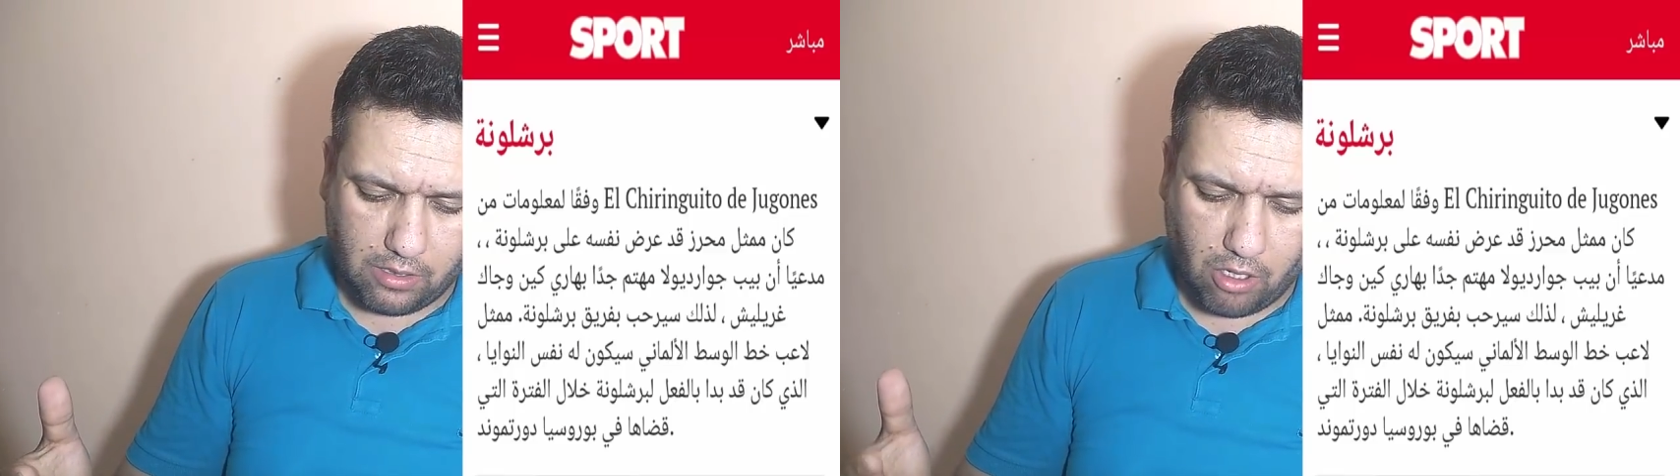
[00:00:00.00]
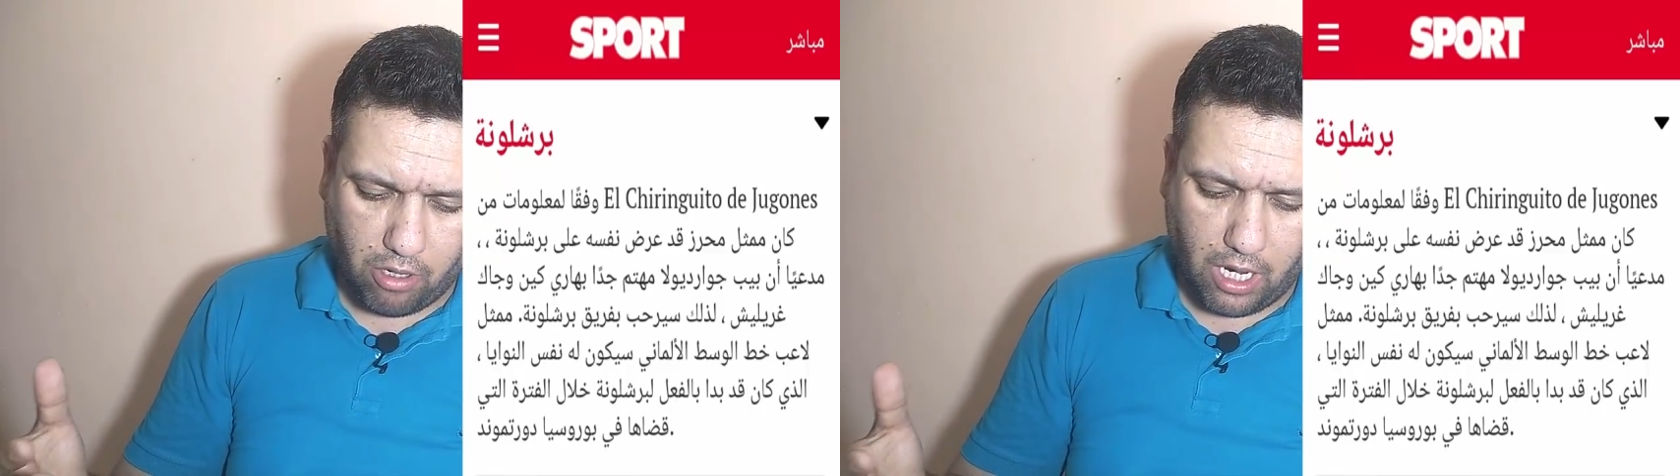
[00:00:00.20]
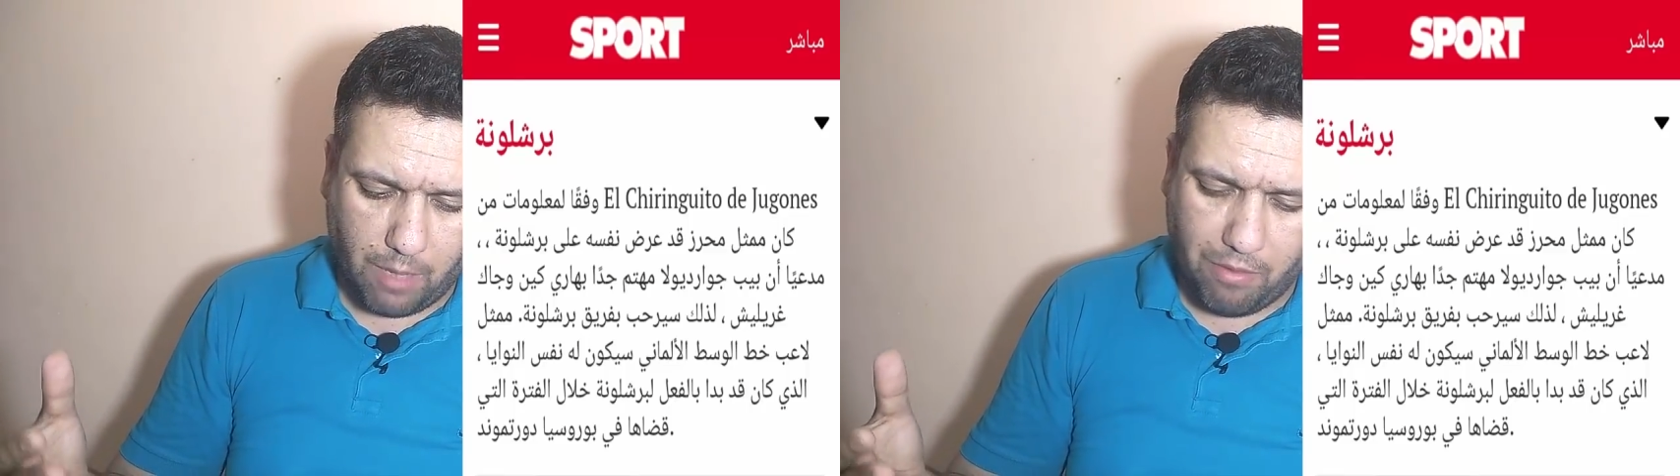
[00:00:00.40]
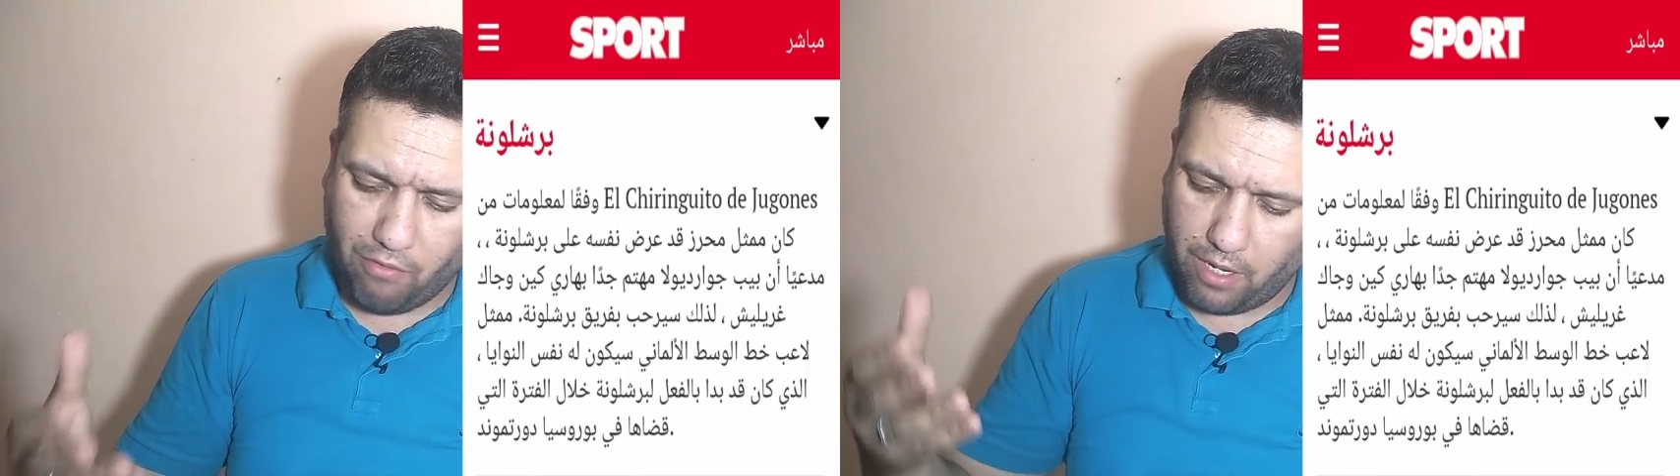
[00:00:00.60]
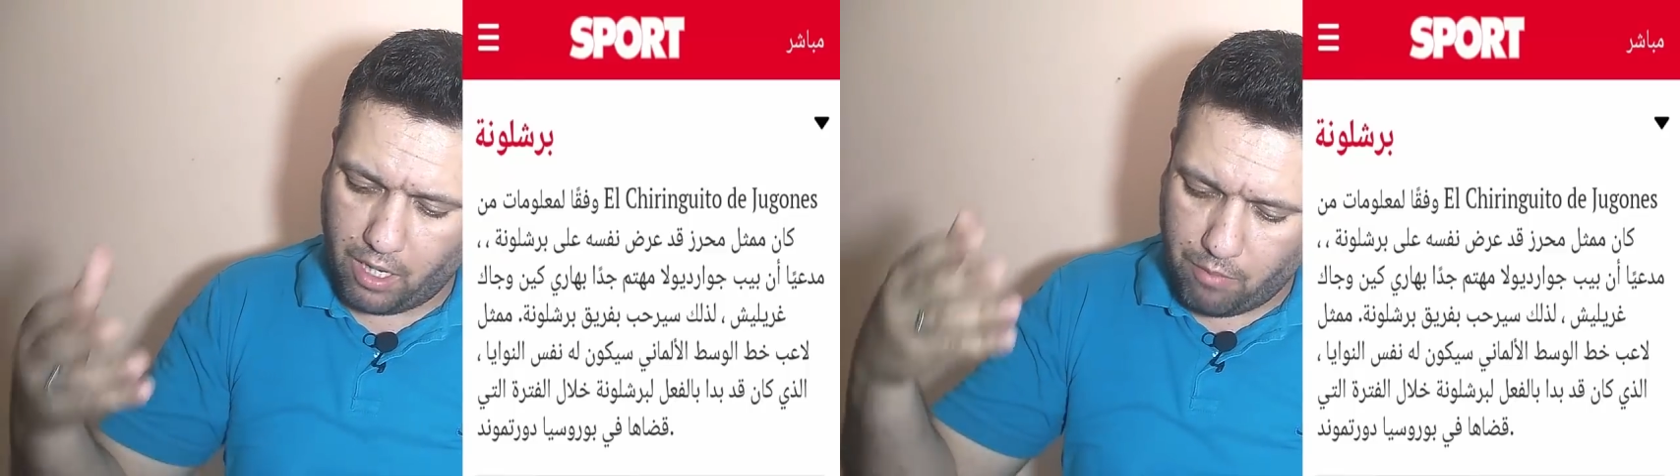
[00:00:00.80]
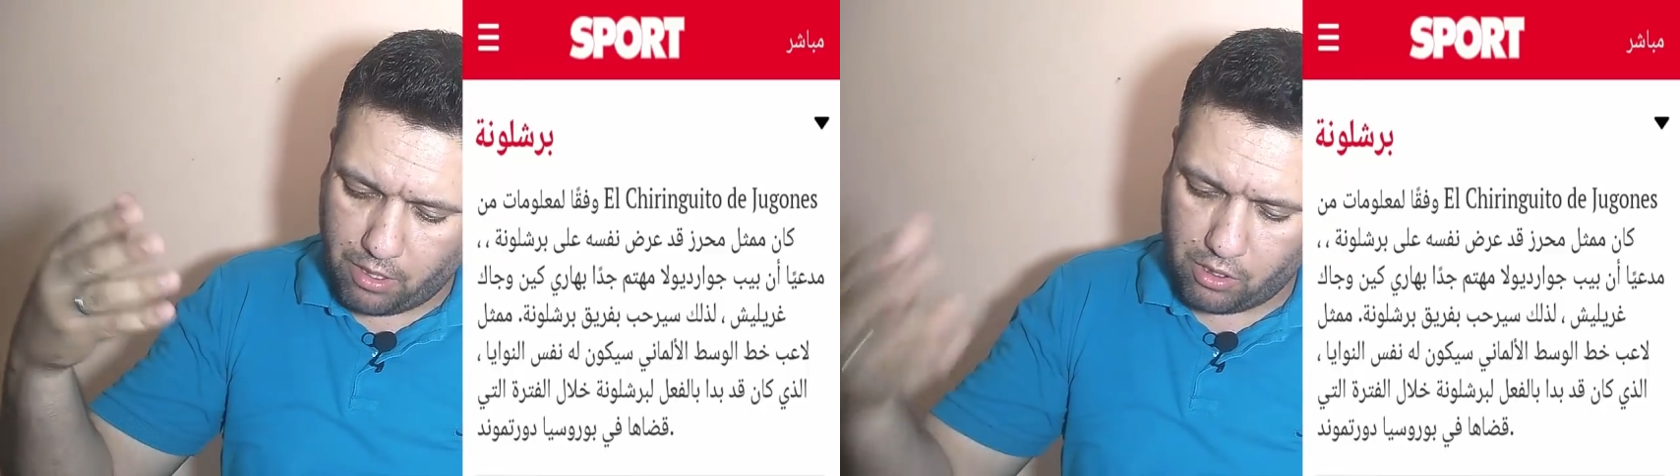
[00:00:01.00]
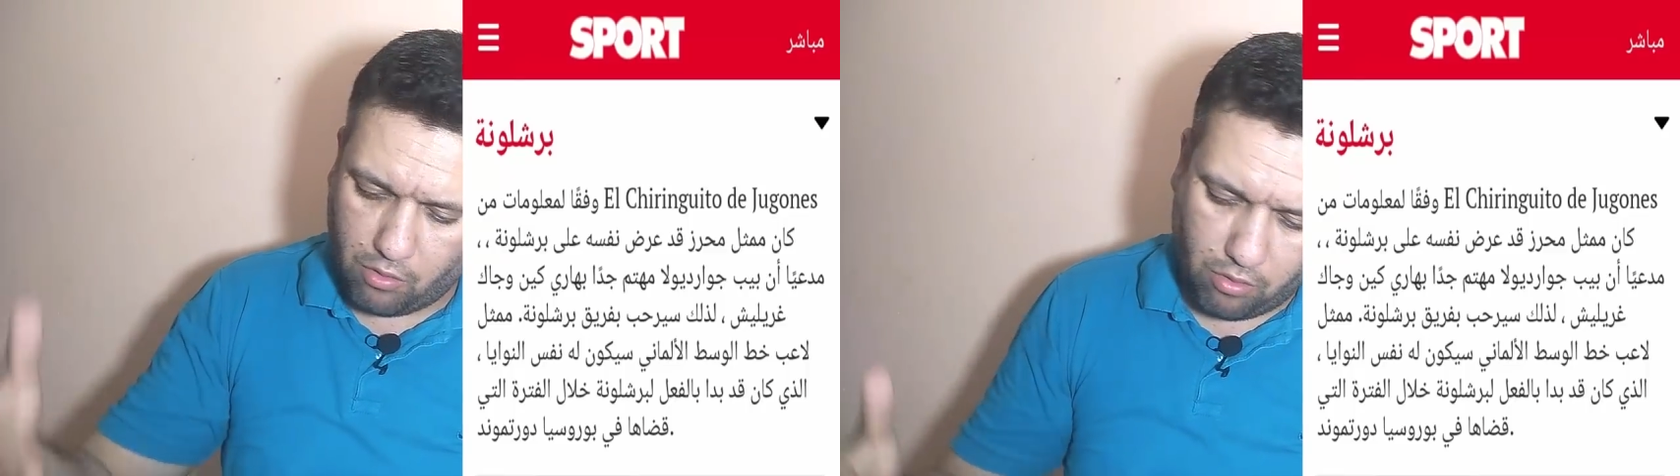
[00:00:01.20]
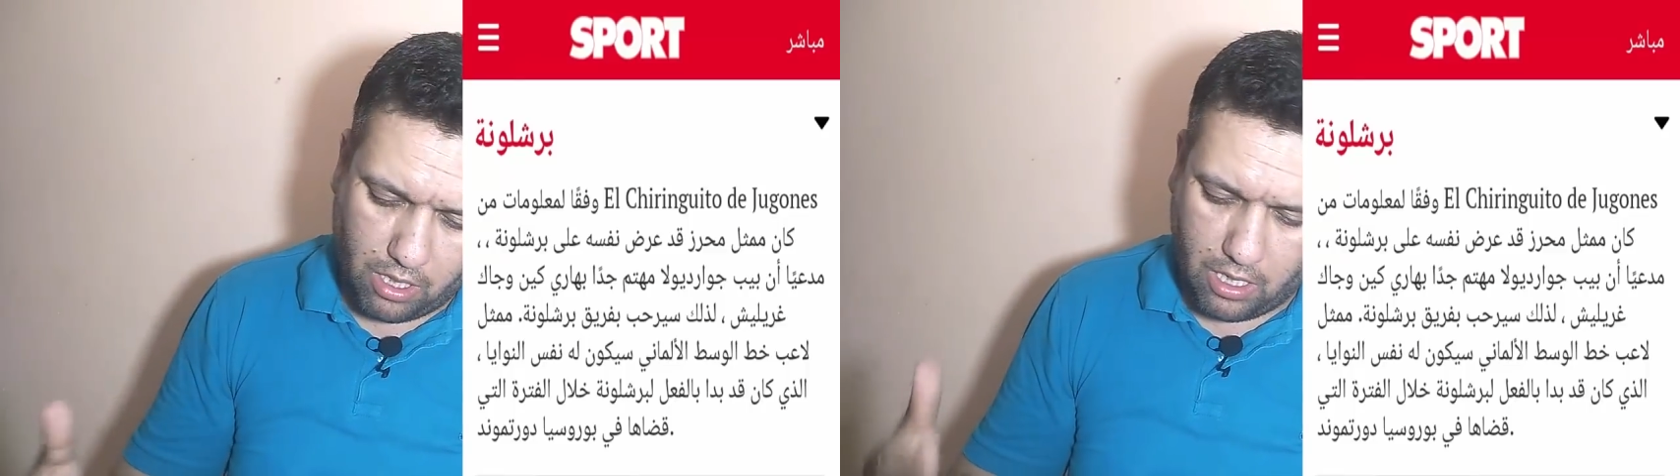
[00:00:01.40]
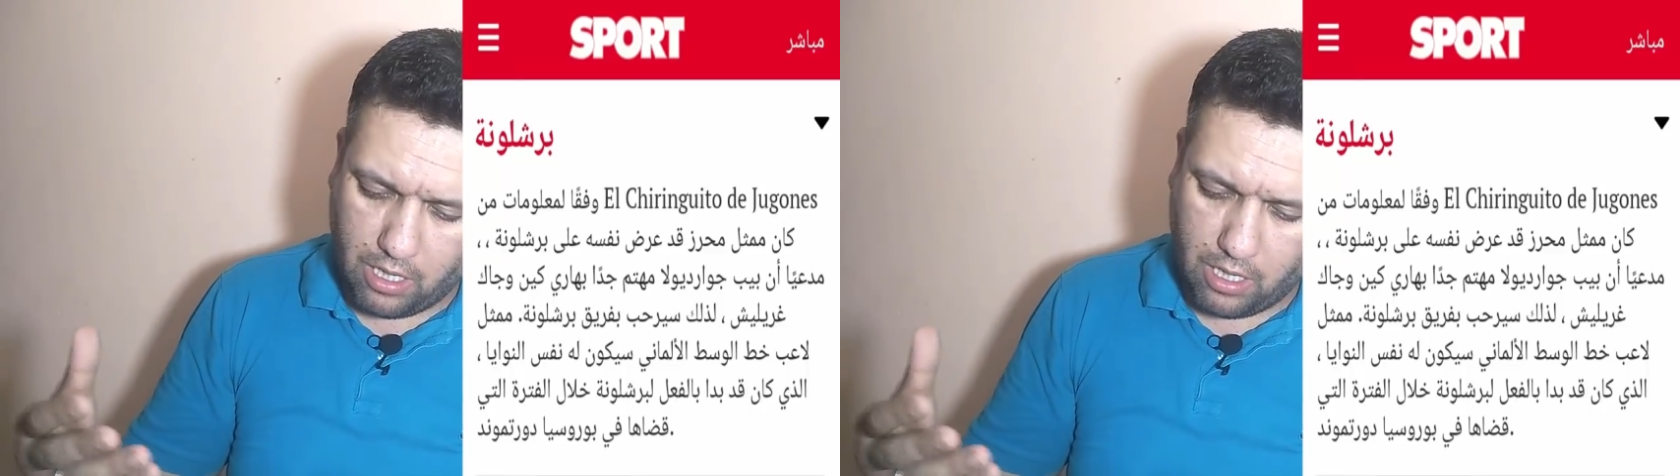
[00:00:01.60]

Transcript: سيرحب بفريق برشلونه